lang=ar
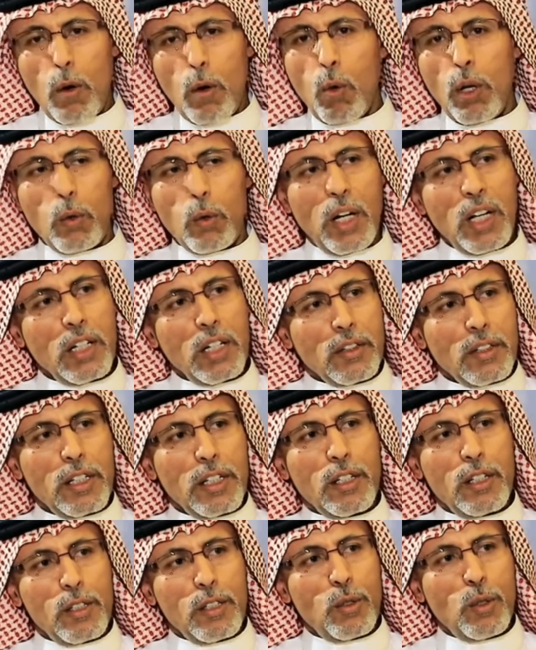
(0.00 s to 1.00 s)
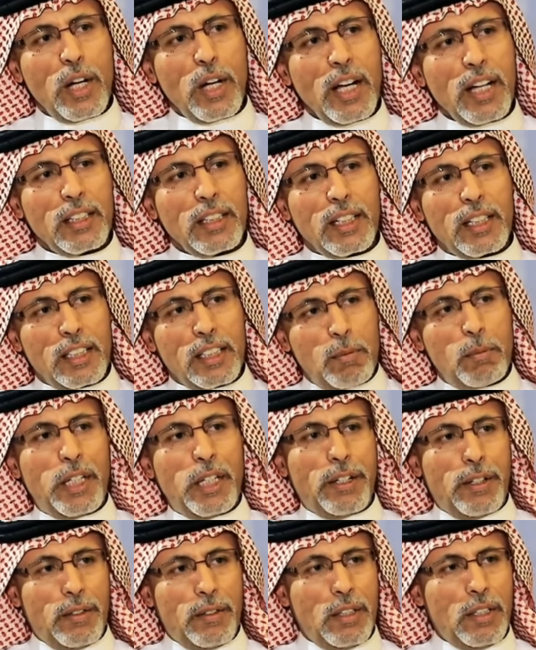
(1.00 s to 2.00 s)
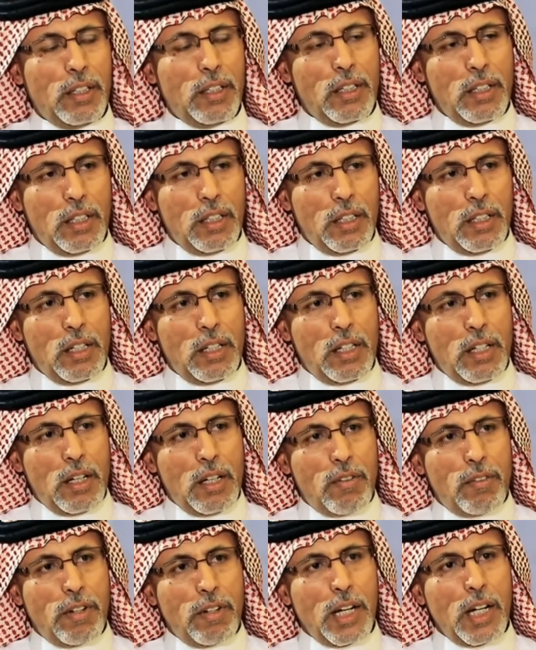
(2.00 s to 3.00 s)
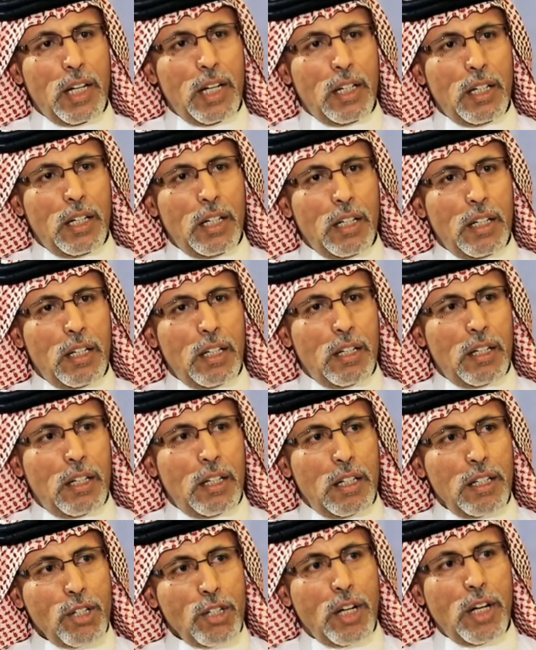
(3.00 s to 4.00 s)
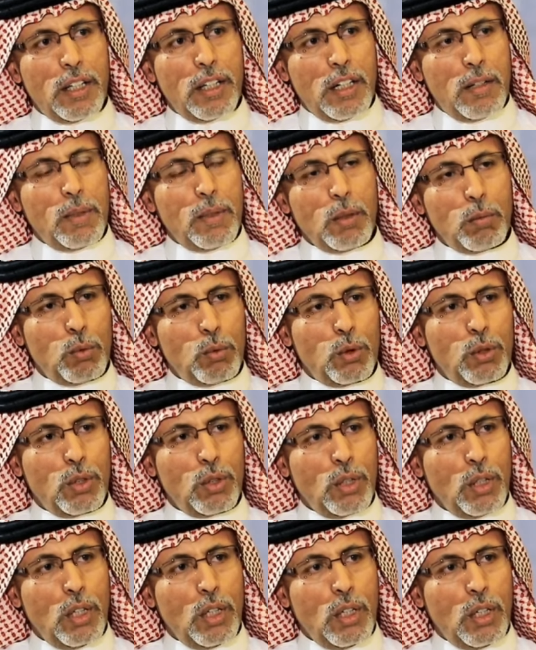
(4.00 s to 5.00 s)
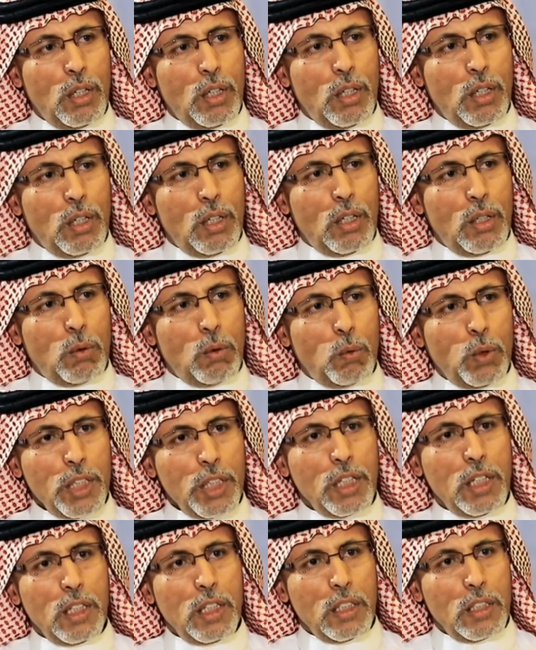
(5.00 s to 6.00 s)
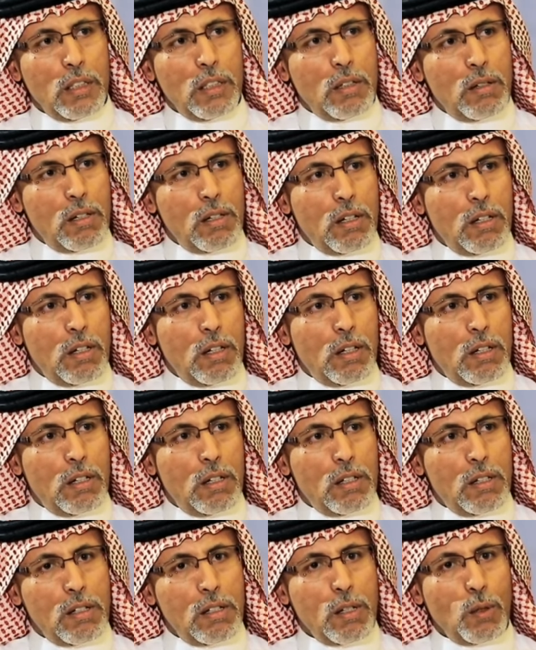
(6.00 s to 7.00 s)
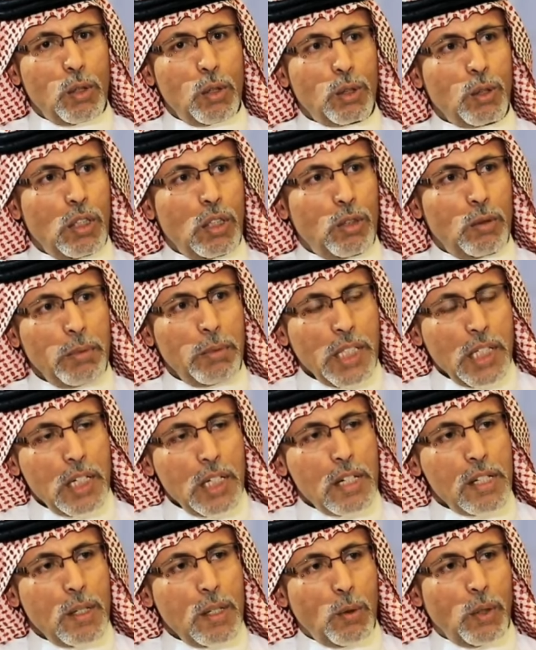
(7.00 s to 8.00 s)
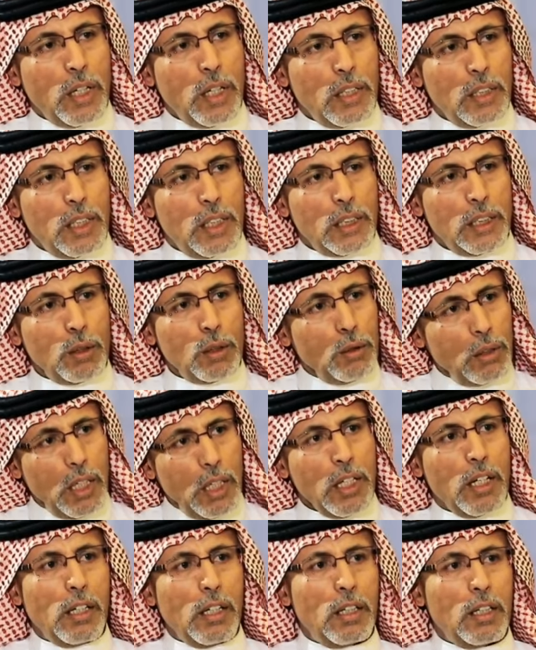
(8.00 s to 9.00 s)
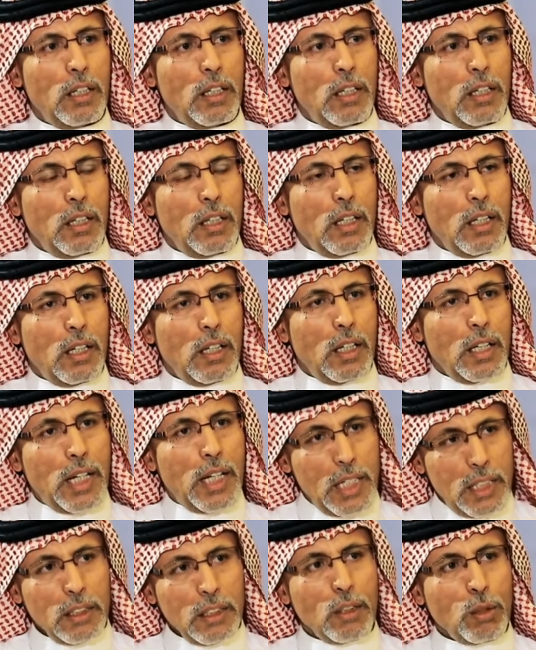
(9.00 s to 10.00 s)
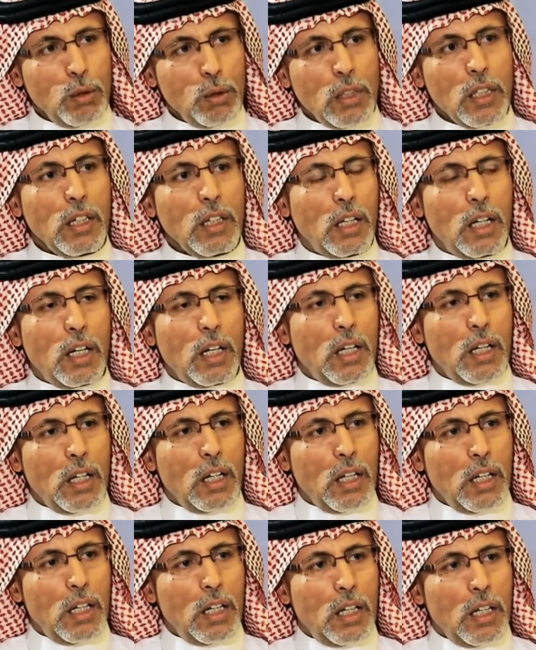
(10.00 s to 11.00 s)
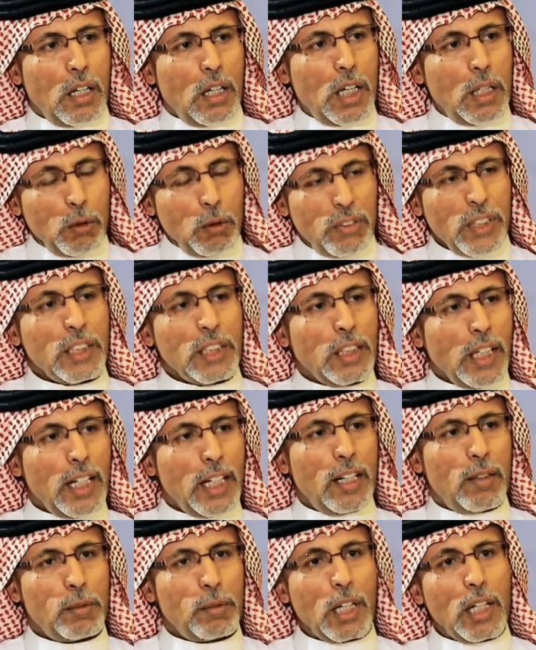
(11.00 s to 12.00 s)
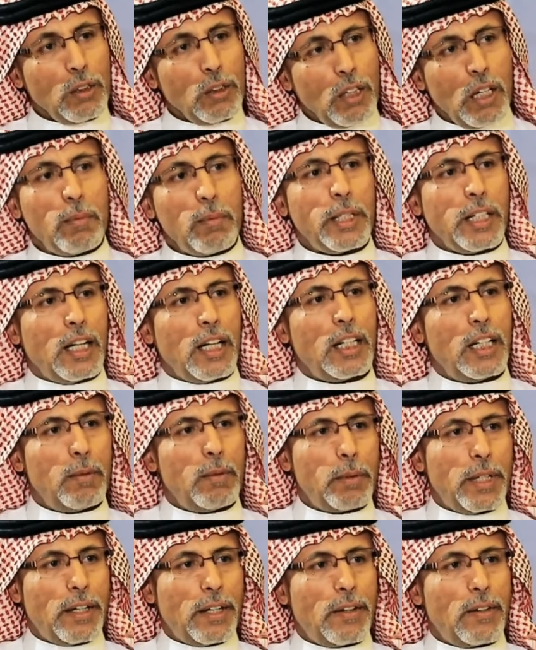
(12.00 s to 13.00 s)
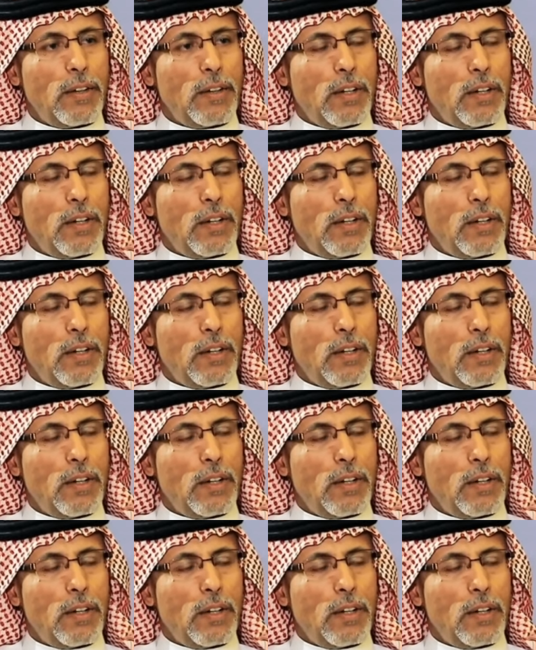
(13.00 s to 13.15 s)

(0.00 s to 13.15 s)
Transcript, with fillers: اول وهله ظن انه احد كتب لي فقال ايش هذا يا محمود؟ وش اللي آه، سويته هذا؟ مين اللي سوى هذه الاشياء؟ قلت انا قال انت؟ قلت اي قال فين تعلمت؟ قلت ابي طيب، يعلمني